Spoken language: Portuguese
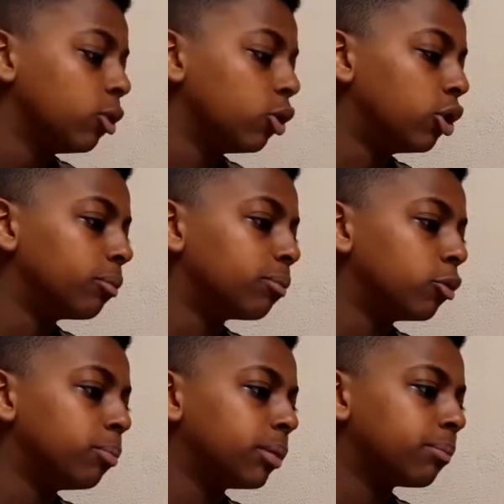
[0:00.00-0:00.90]
Ó,
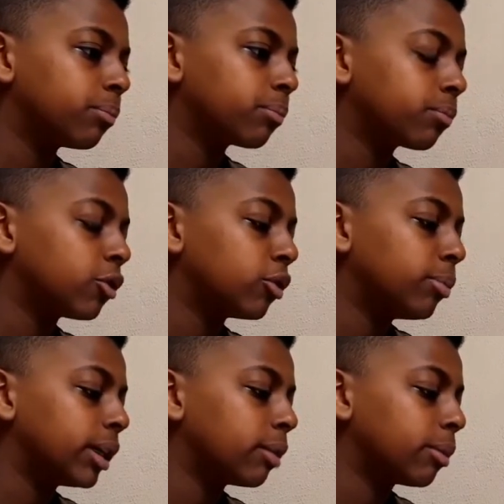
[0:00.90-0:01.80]
opa, deixa eu
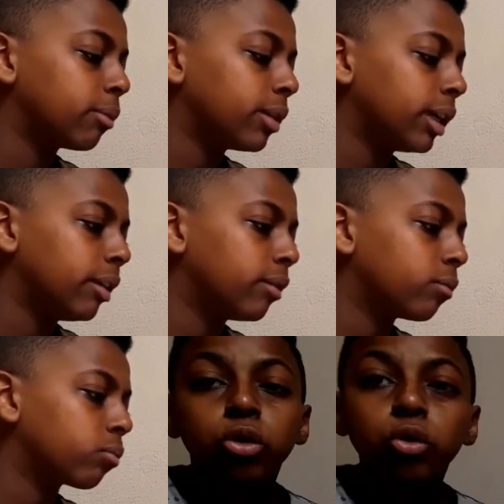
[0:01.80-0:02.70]
abrir aqui pra vocês.
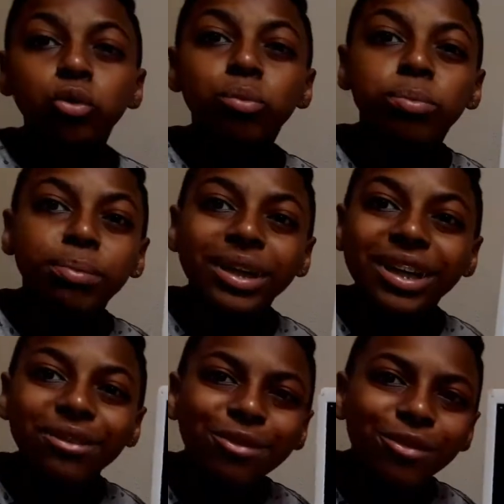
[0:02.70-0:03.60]
Tudo
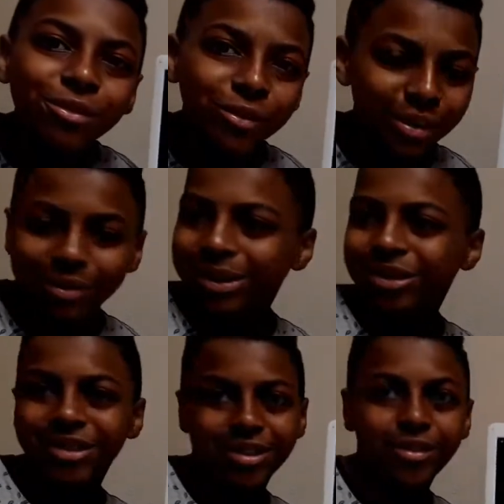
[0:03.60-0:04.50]
bem fofinho, né,
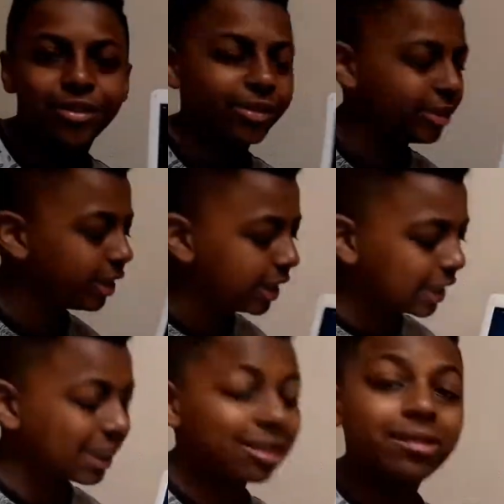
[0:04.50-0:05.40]
gente?
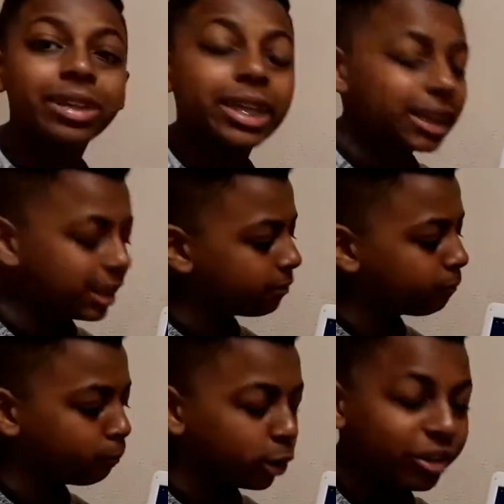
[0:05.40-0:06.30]
Aquelas
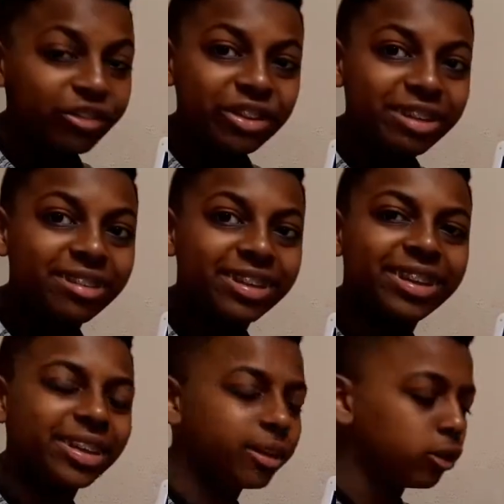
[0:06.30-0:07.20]
bordinhas
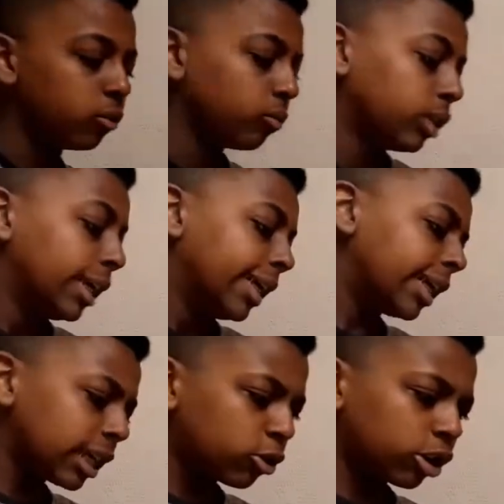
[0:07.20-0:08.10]
aqui, ó.
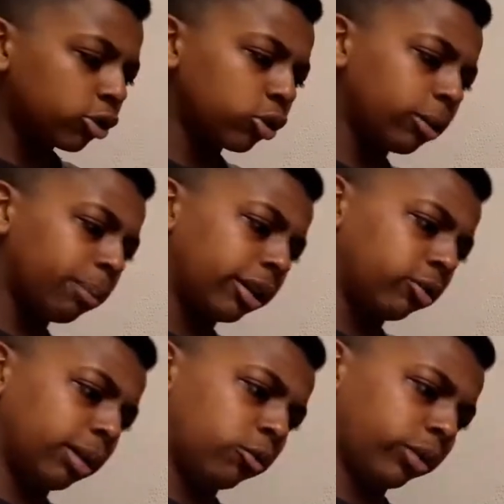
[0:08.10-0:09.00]
Aí agora que eu tô reparando
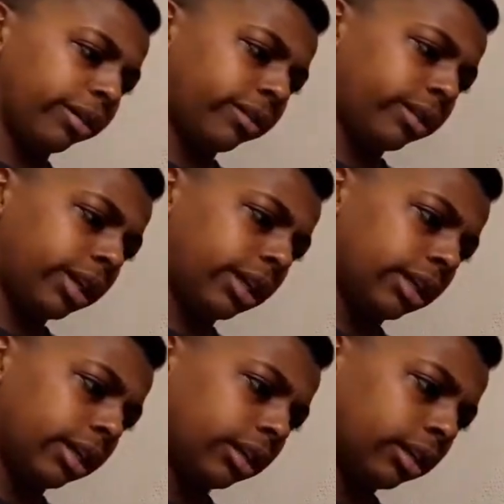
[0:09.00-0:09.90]
uma
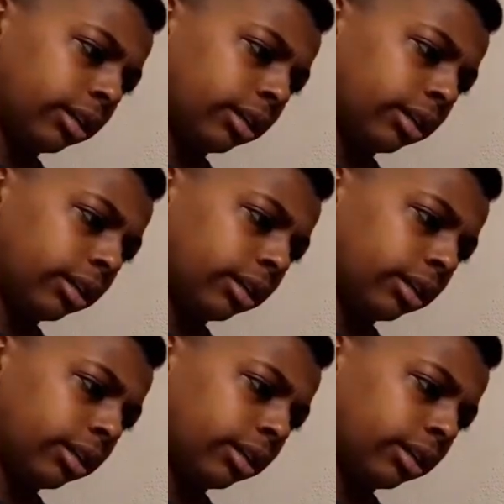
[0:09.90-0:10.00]
coisinha...